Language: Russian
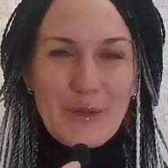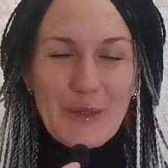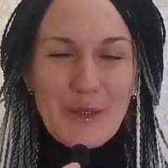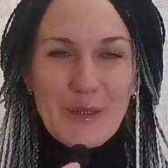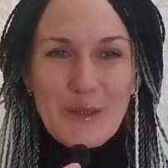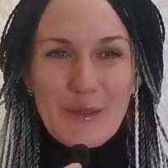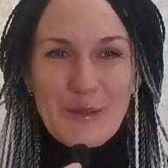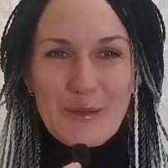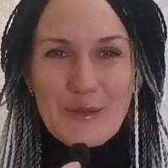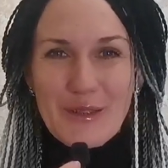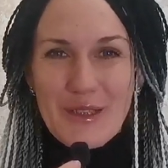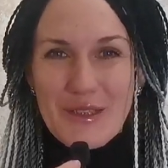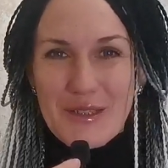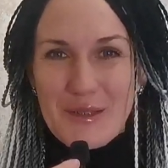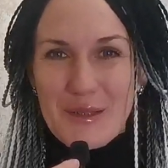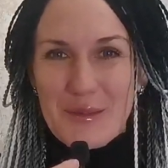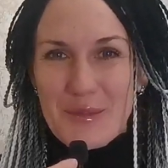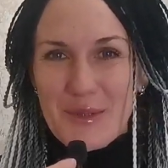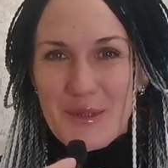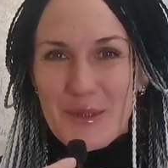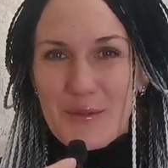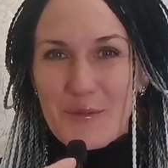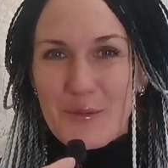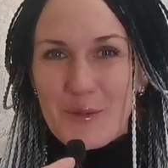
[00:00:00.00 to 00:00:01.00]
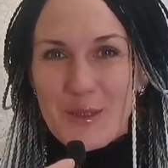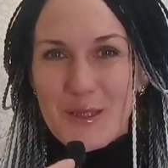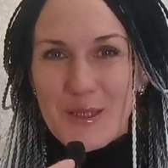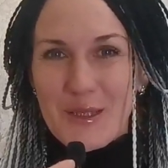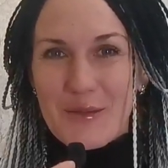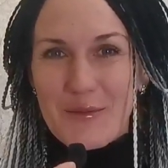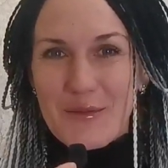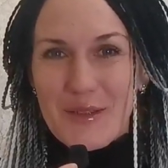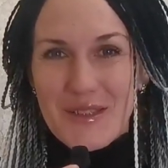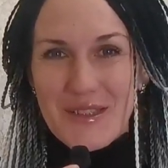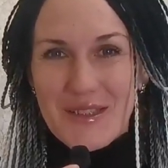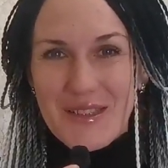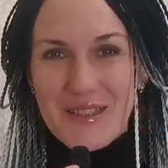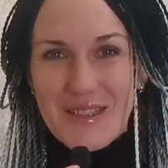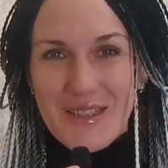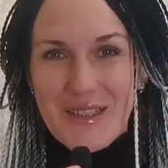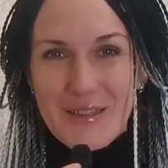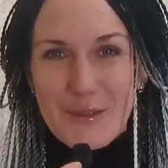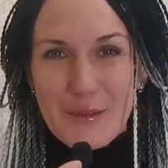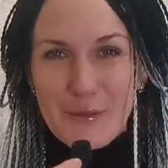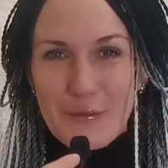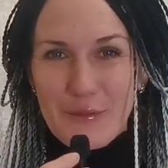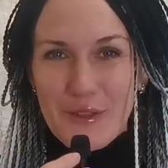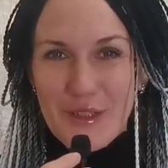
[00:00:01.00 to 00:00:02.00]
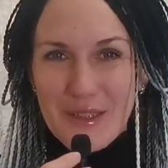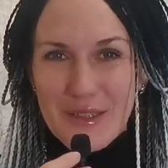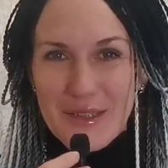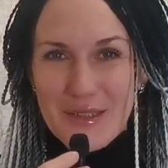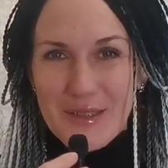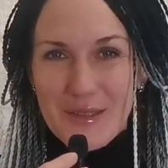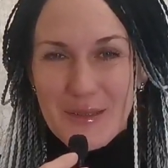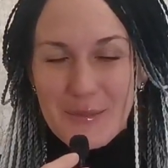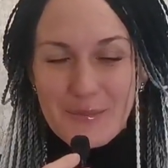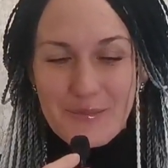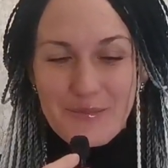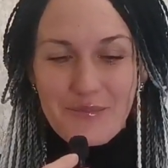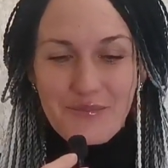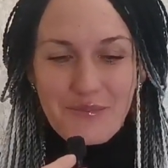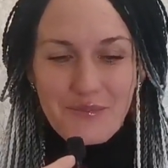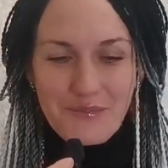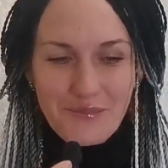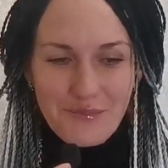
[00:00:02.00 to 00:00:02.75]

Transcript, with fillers: вот, но у нас там загвоздки возникли с выездом,